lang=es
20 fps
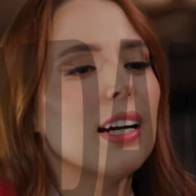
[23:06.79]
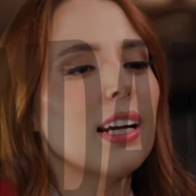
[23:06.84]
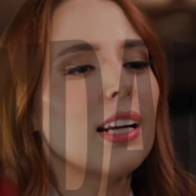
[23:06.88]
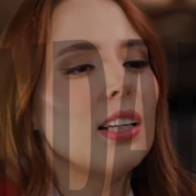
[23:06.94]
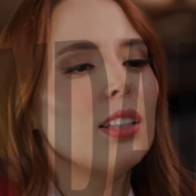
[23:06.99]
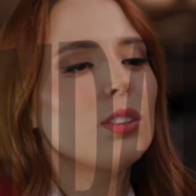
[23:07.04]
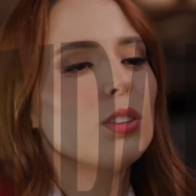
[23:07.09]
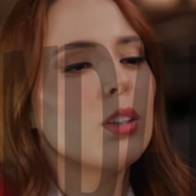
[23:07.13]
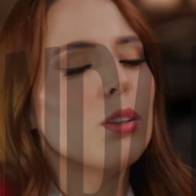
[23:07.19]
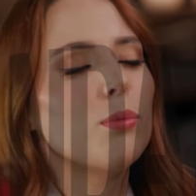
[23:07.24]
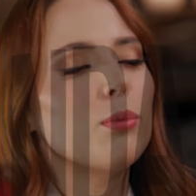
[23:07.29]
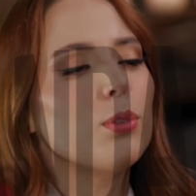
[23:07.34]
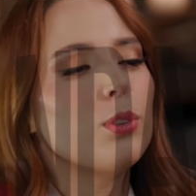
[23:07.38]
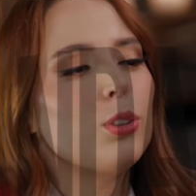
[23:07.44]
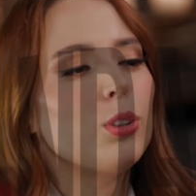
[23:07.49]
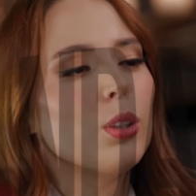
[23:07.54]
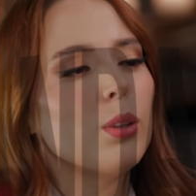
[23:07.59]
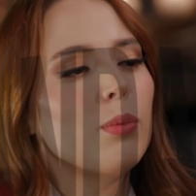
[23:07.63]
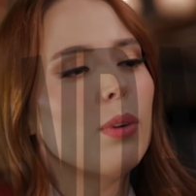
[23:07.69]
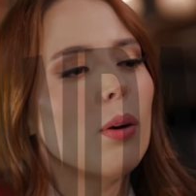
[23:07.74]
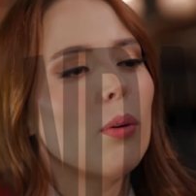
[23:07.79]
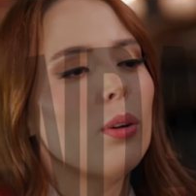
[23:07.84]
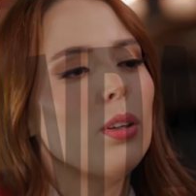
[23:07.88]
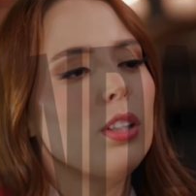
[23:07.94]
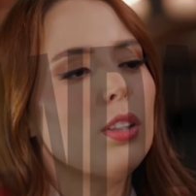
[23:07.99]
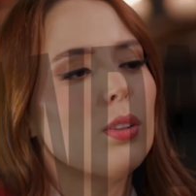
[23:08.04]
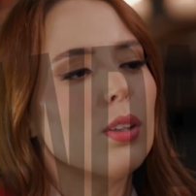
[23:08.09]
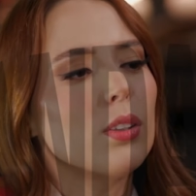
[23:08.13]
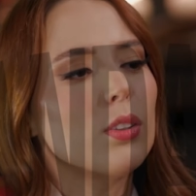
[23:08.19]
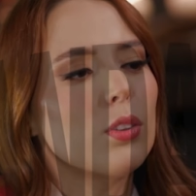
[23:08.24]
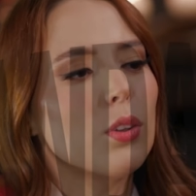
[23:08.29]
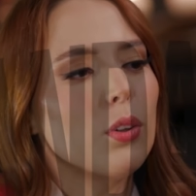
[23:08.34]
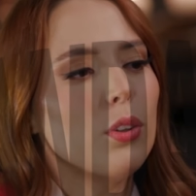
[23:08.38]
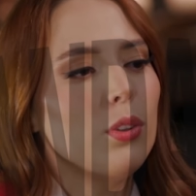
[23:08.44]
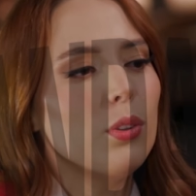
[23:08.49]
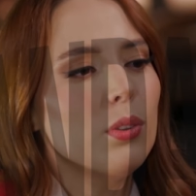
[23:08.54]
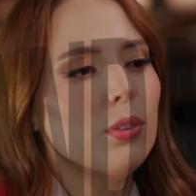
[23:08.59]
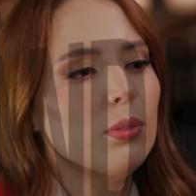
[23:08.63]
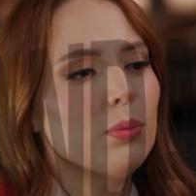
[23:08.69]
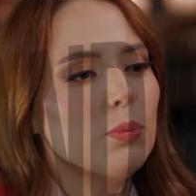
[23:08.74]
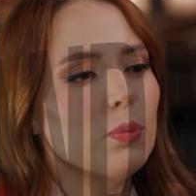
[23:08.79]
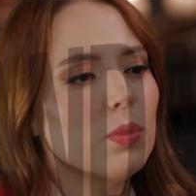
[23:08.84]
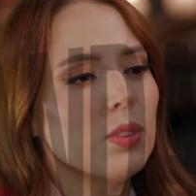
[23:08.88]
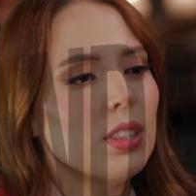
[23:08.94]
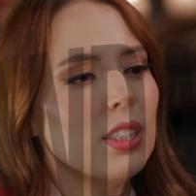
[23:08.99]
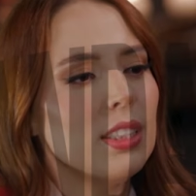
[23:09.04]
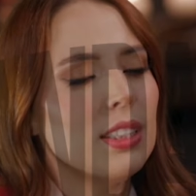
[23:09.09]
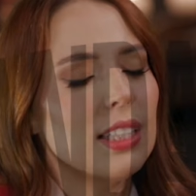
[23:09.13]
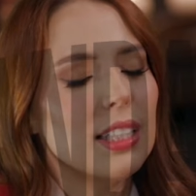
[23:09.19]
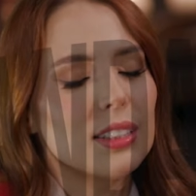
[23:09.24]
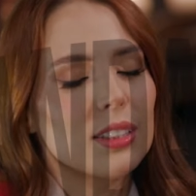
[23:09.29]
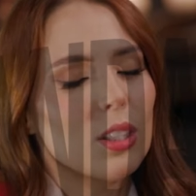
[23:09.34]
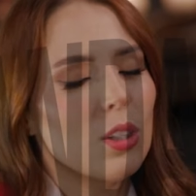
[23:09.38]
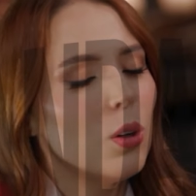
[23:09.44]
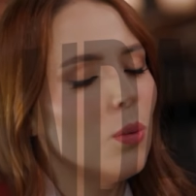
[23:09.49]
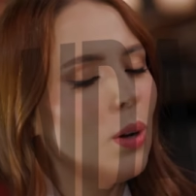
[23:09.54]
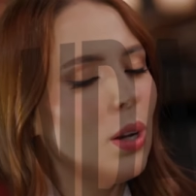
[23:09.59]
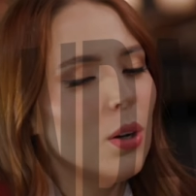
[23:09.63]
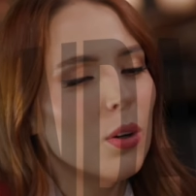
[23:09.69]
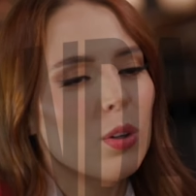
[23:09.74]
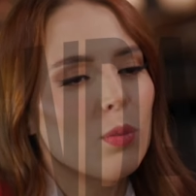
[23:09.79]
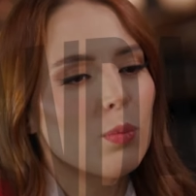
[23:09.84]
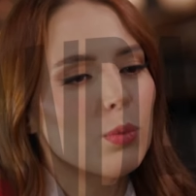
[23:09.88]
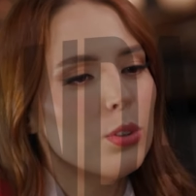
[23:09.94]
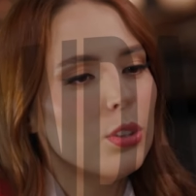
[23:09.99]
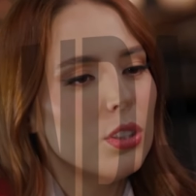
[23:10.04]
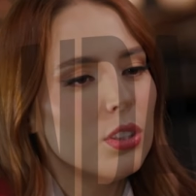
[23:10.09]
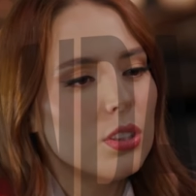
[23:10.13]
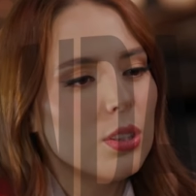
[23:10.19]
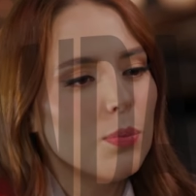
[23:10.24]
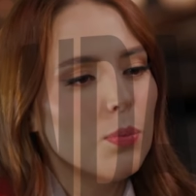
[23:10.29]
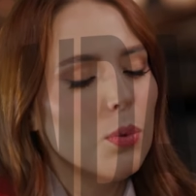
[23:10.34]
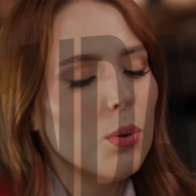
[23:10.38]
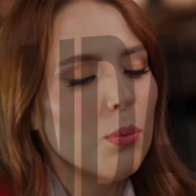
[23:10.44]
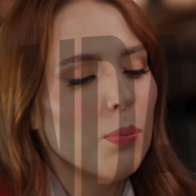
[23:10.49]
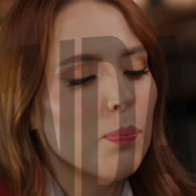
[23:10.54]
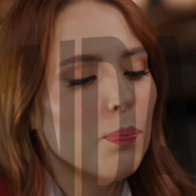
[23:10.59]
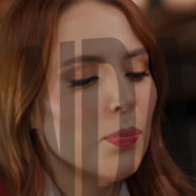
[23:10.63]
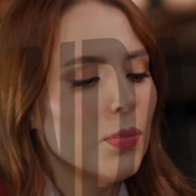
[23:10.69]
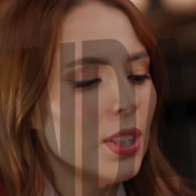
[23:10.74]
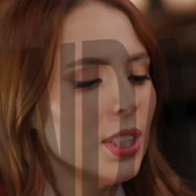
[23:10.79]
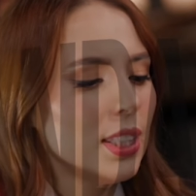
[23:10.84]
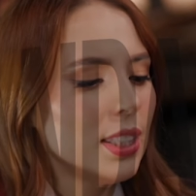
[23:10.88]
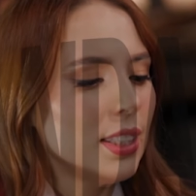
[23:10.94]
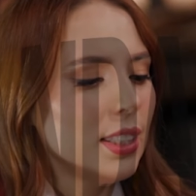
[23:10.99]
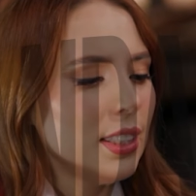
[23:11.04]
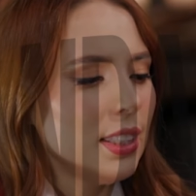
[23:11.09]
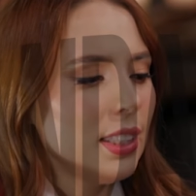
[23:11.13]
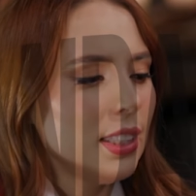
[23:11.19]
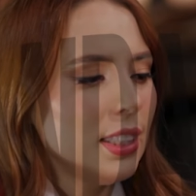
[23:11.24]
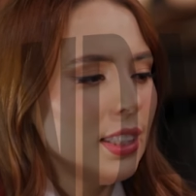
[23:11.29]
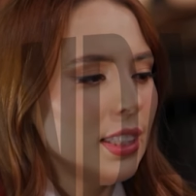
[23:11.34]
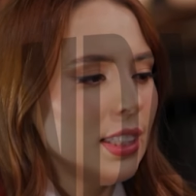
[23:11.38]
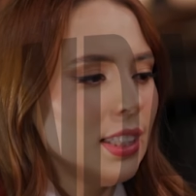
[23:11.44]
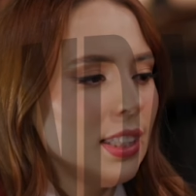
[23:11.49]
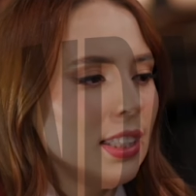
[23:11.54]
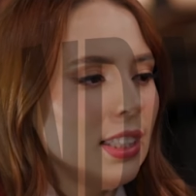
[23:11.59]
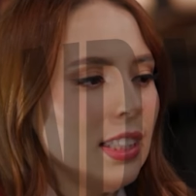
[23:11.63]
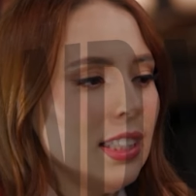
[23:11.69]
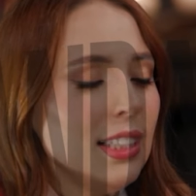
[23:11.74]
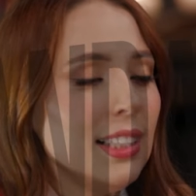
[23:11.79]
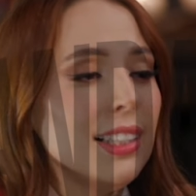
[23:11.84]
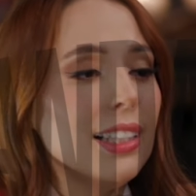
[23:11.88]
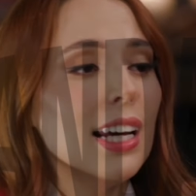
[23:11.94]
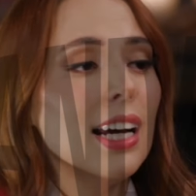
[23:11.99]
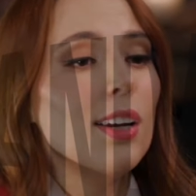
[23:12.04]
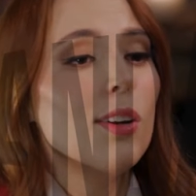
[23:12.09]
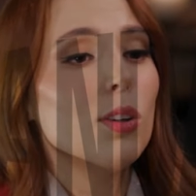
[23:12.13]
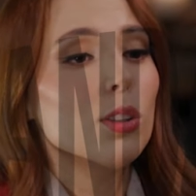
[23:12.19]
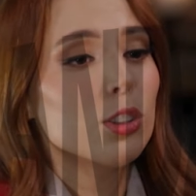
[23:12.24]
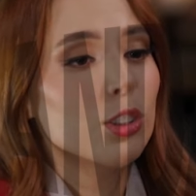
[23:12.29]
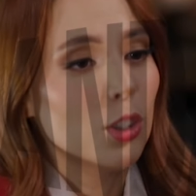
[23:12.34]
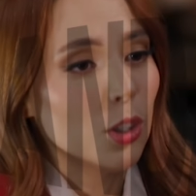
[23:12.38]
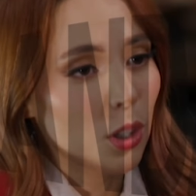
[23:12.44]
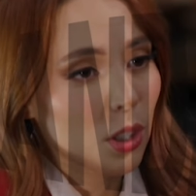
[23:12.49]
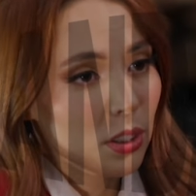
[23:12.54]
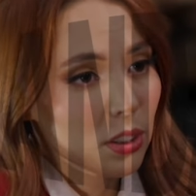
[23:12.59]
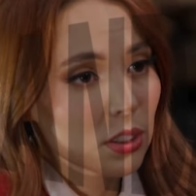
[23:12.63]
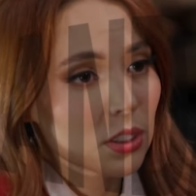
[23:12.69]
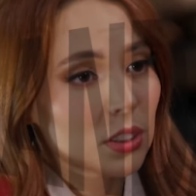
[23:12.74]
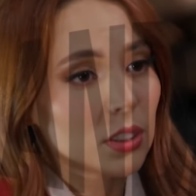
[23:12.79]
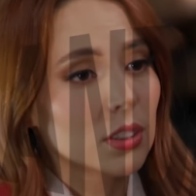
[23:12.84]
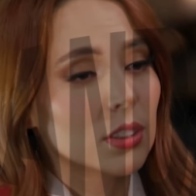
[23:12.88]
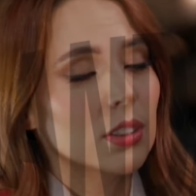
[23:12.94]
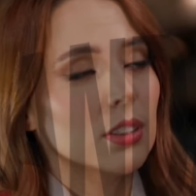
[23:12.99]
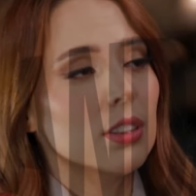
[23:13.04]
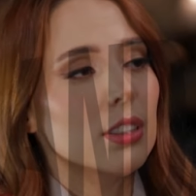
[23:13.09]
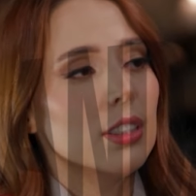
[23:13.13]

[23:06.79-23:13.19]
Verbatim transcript: agradezco mucho a mi abuelito Antonio y que se lo valoro muchísimo. Y a los dos,